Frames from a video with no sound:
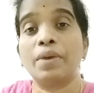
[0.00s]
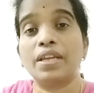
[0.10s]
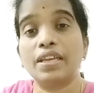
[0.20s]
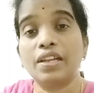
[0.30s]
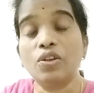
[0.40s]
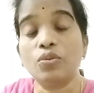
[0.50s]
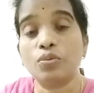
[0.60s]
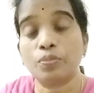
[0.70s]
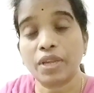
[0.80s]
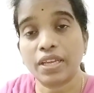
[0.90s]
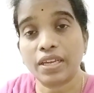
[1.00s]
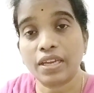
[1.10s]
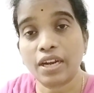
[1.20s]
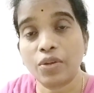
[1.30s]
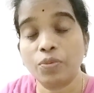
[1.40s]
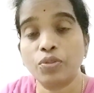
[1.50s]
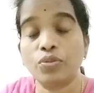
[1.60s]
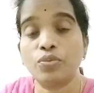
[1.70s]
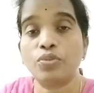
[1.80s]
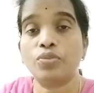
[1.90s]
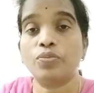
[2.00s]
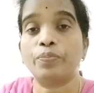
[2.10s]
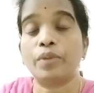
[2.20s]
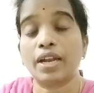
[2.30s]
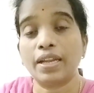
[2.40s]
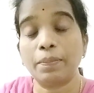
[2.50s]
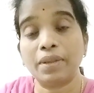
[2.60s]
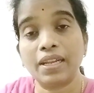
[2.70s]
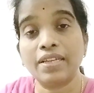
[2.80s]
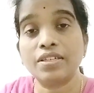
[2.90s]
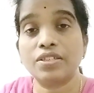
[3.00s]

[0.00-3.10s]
మరి ఇల్లు మరి గడుపుతూ అంటే పిల్లల